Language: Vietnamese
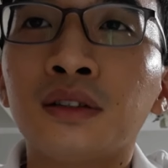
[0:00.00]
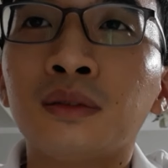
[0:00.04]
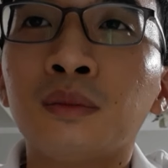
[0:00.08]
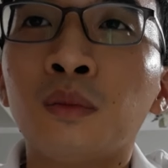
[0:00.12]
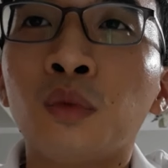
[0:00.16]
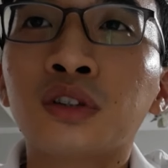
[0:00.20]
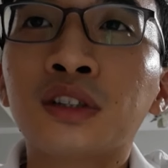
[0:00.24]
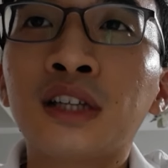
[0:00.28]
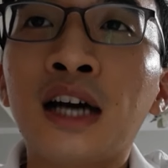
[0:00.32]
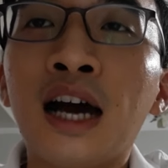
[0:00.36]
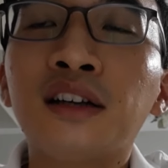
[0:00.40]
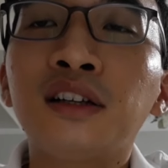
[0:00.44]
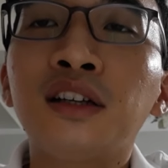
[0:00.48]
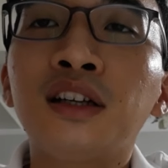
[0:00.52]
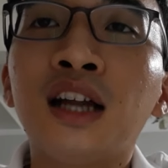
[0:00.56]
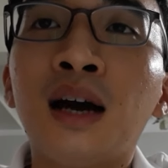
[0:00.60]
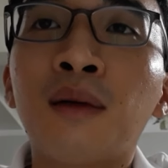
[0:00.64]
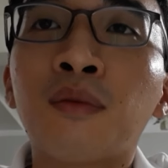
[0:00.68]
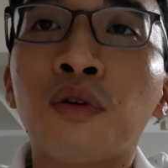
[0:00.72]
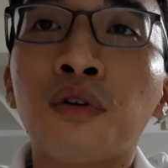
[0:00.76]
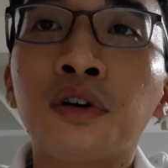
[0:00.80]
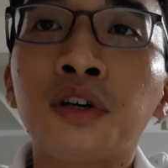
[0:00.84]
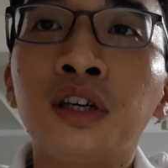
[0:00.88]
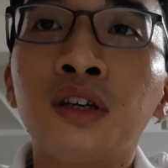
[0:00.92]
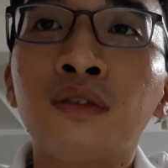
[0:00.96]
1 tháng đi làm
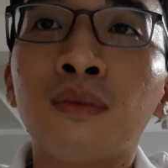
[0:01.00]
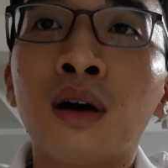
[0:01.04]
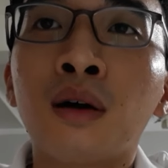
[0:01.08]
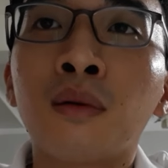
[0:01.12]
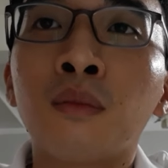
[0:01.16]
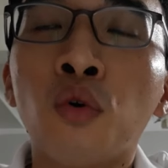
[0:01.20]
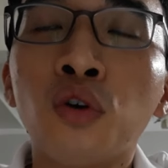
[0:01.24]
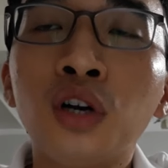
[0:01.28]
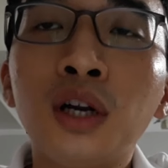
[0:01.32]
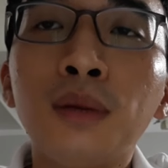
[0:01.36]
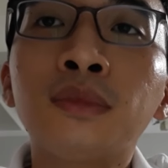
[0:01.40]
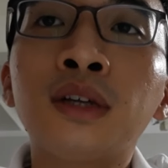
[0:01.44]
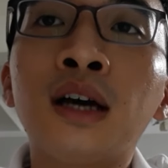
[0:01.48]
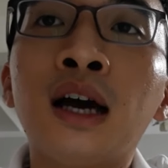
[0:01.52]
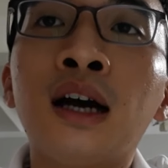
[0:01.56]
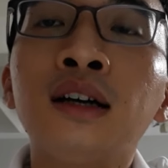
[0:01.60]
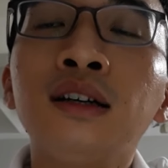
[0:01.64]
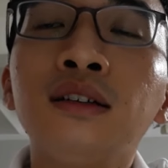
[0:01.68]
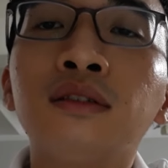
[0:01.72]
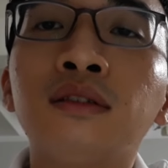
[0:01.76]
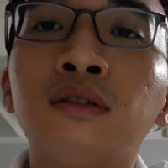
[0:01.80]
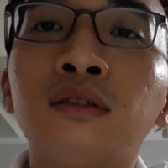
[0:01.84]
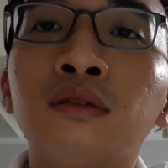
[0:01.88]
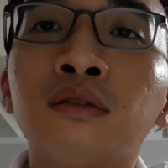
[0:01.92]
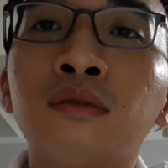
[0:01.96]
có khi bằng 4-5 tháng
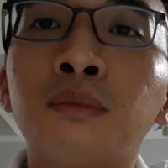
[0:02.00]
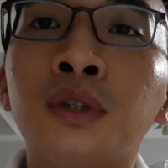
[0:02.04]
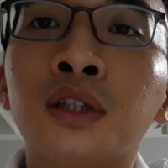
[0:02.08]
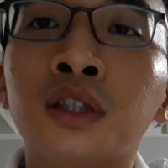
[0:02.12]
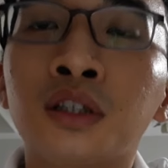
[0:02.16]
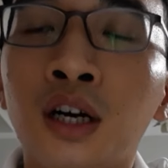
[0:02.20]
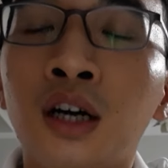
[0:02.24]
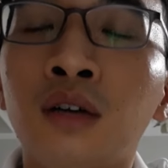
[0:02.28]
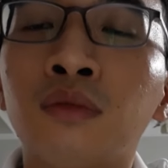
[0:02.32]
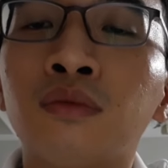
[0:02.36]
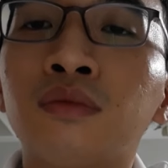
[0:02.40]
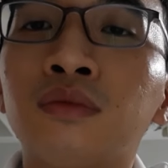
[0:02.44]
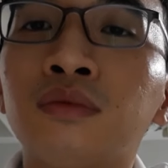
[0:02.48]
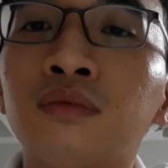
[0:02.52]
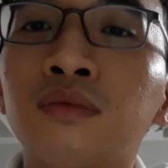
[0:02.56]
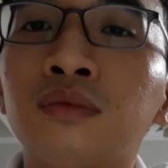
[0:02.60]
tự học.